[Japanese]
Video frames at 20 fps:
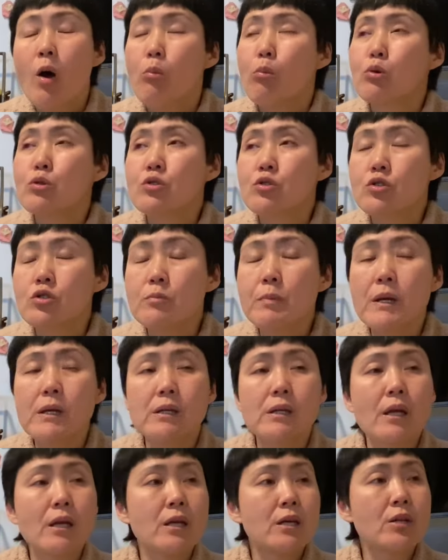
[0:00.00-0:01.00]
もう全
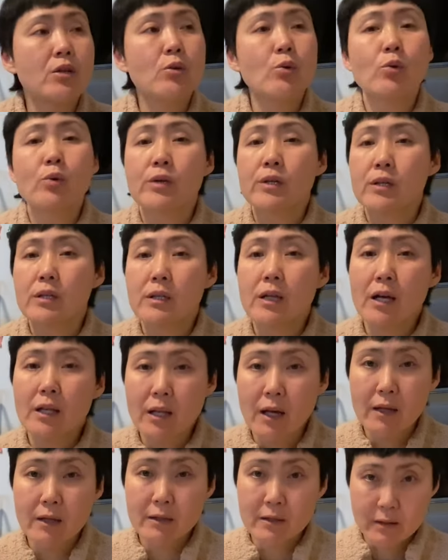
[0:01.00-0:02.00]
て医療費た
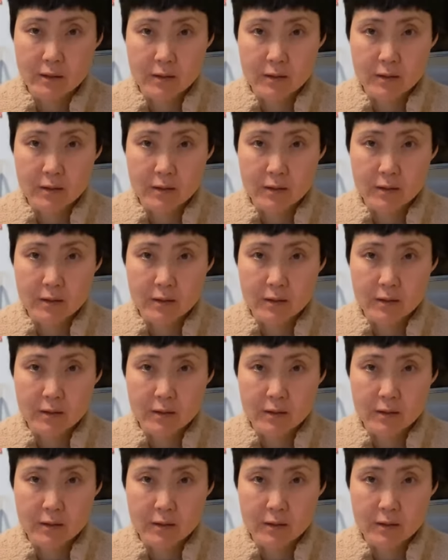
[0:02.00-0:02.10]
だ